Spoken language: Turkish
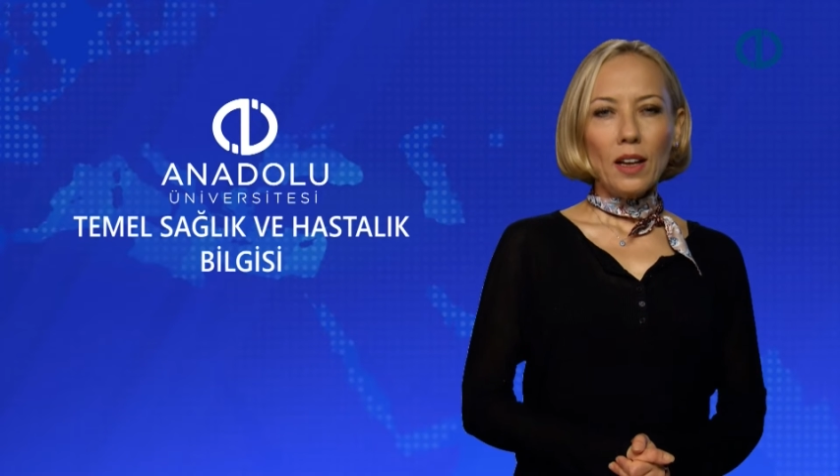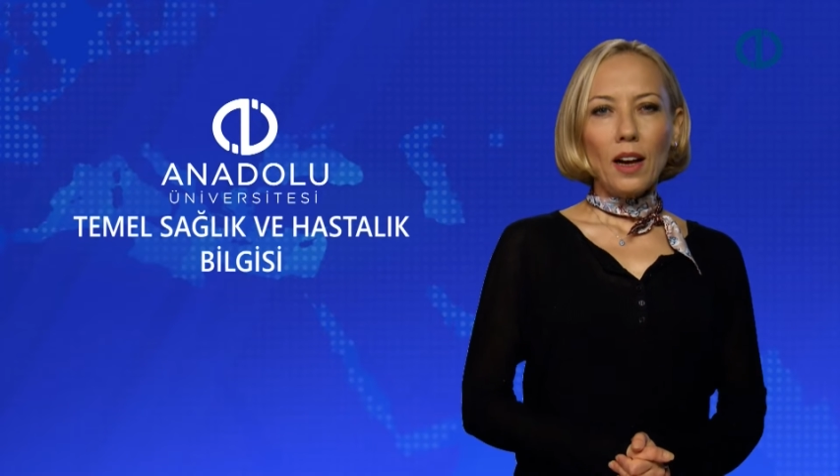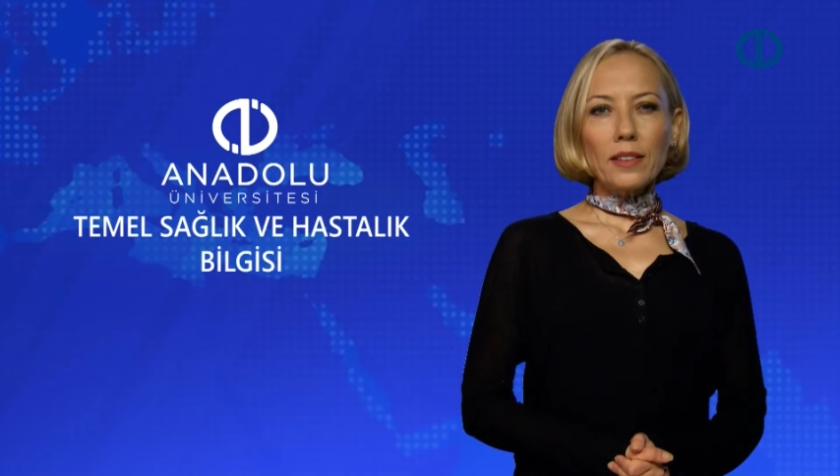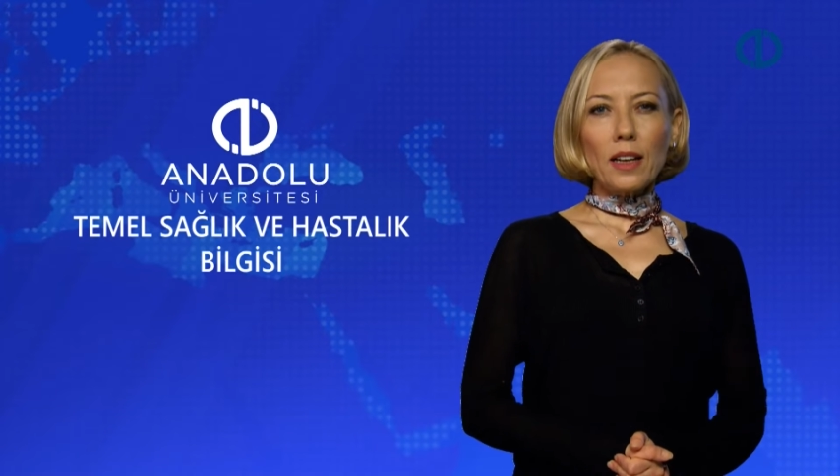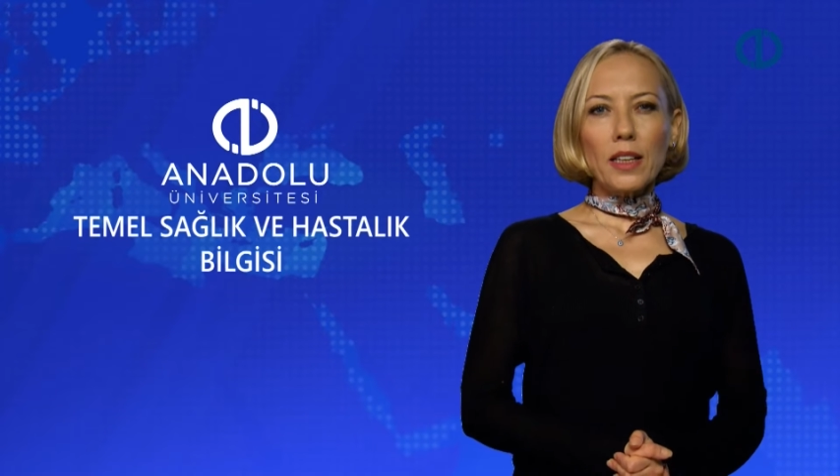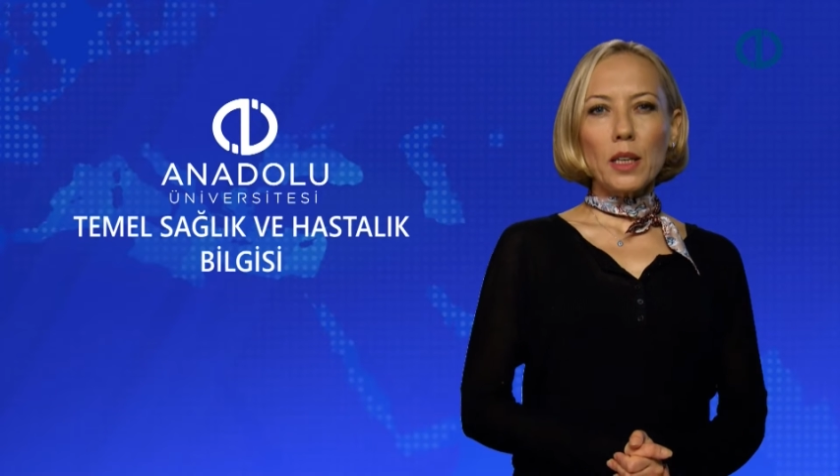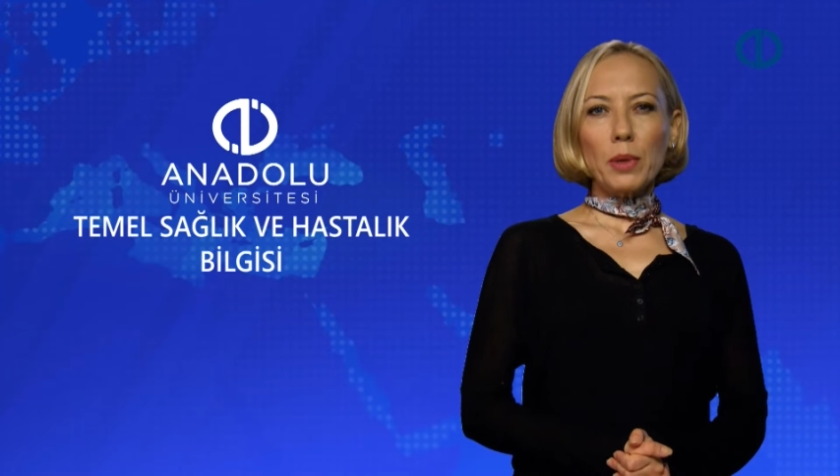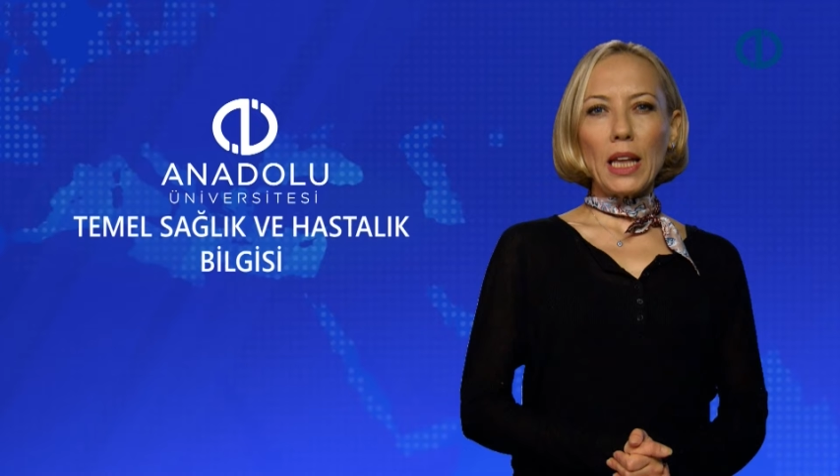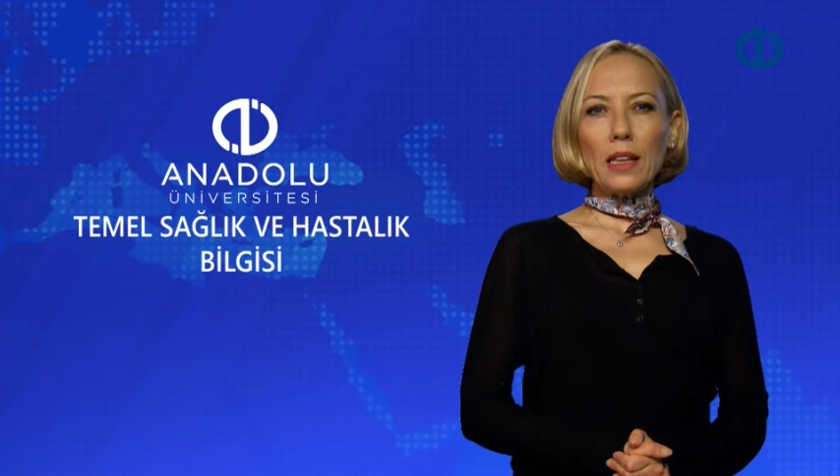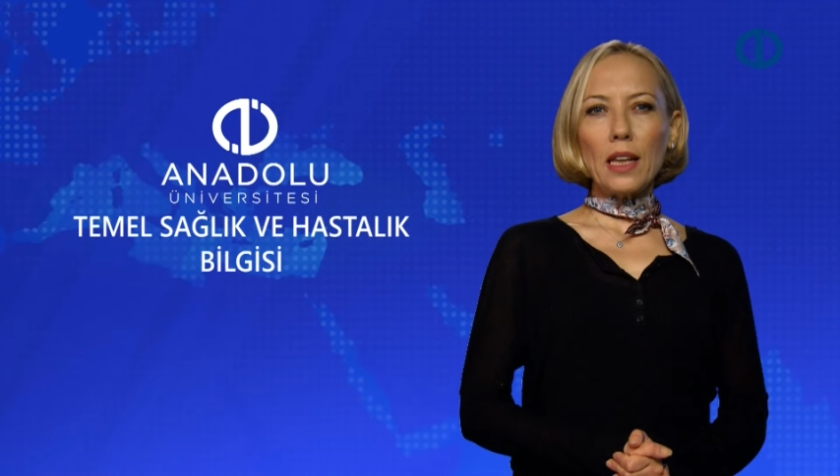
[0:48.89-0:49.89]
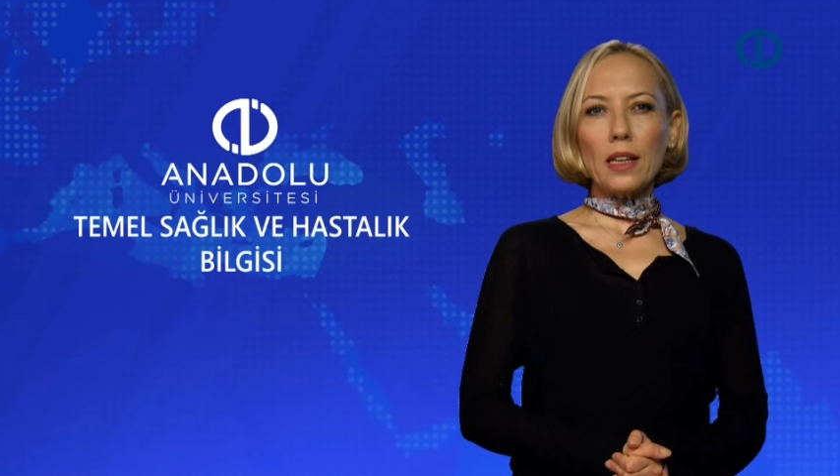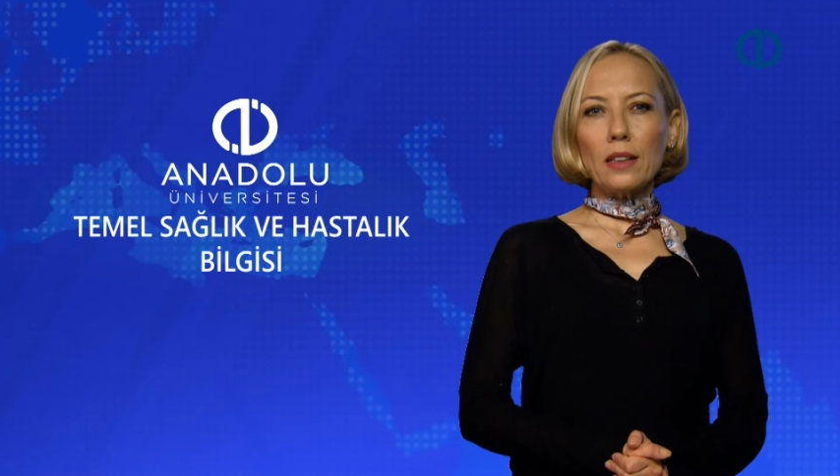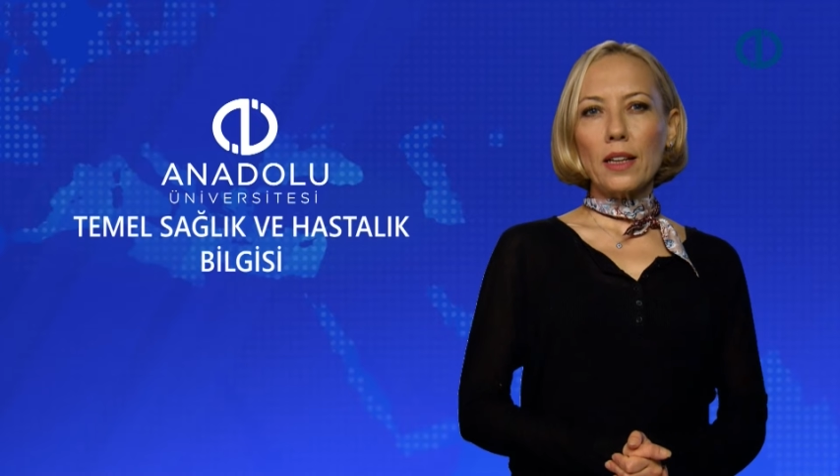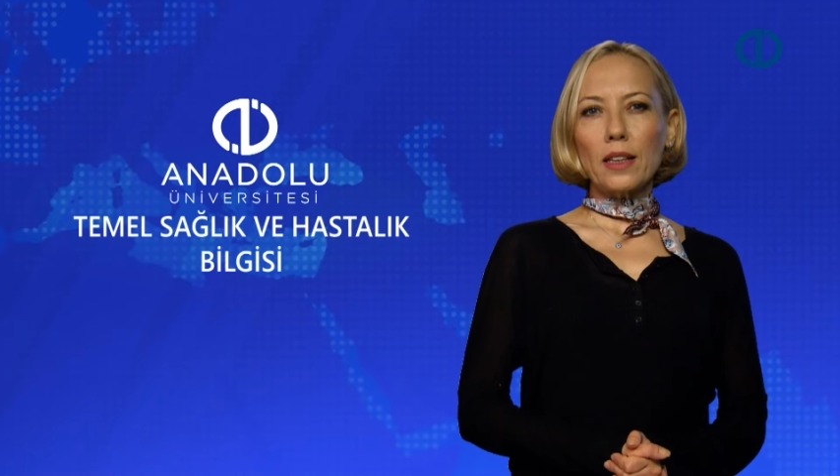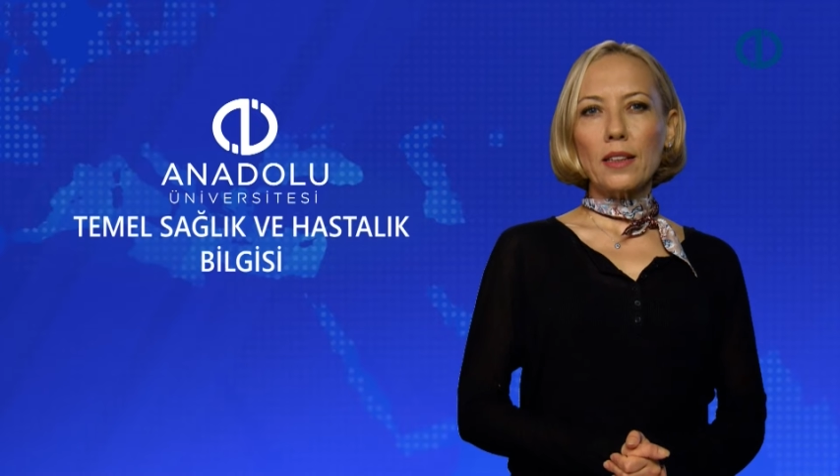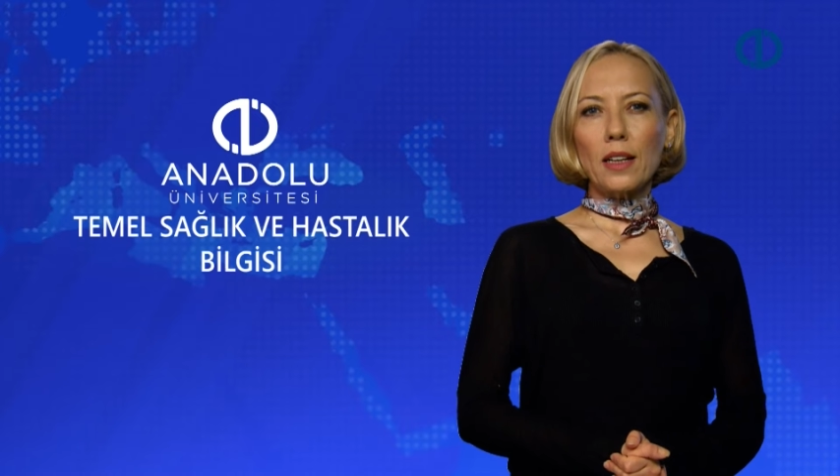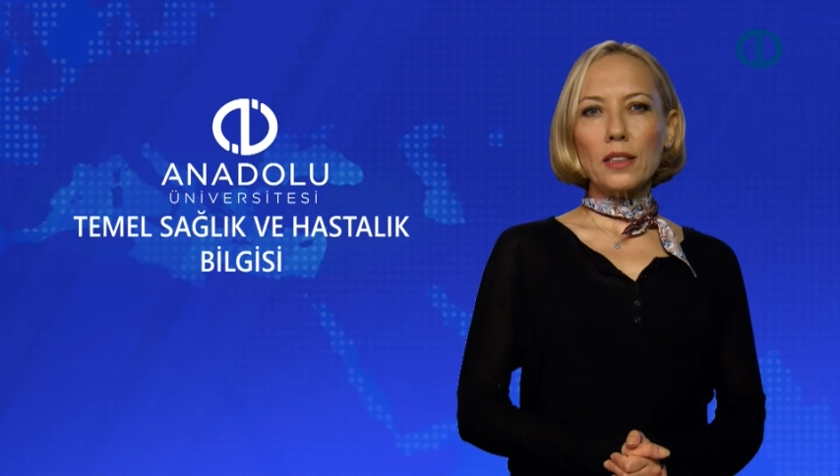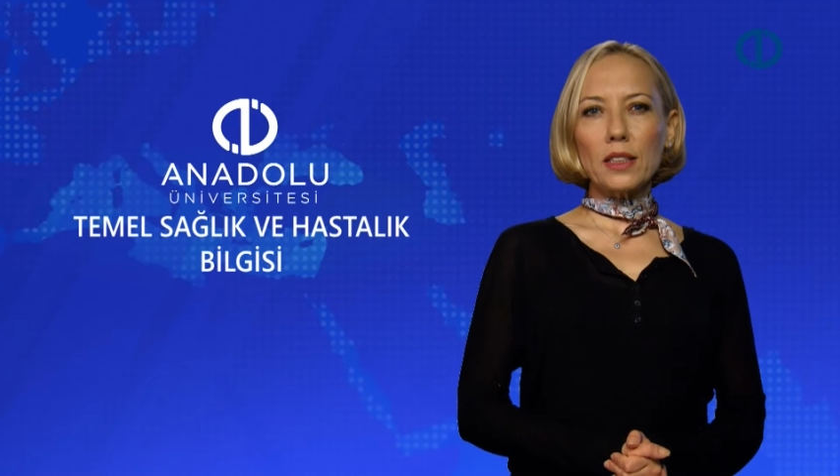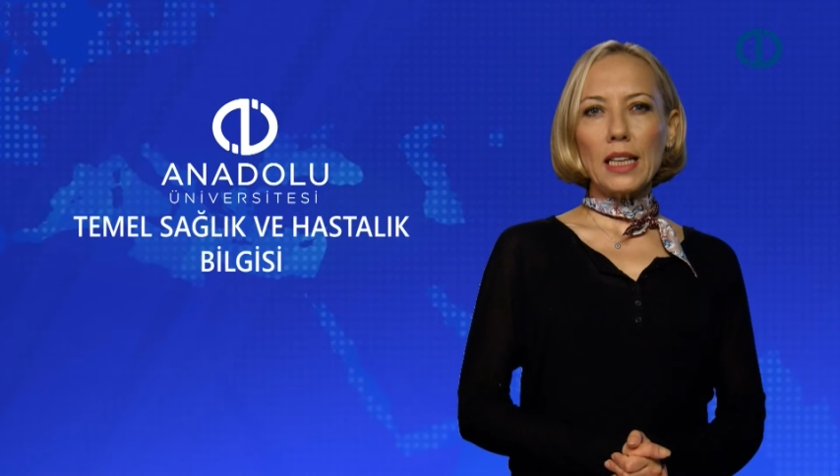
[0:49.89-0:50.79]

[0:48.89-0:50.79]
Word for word: Hatta 2050 yılına kadar